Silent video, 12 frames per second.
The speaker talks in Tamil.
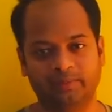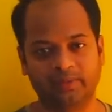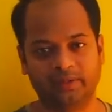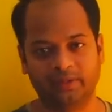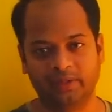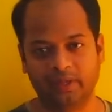எப்படி
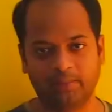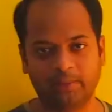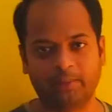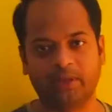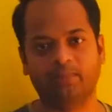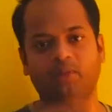இப்படி
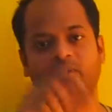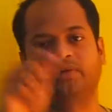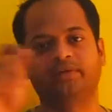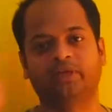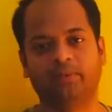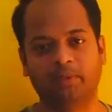பண்ணும்போதே
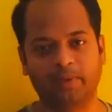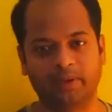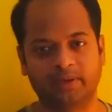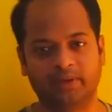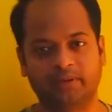வந்து நம்ம அப்படியே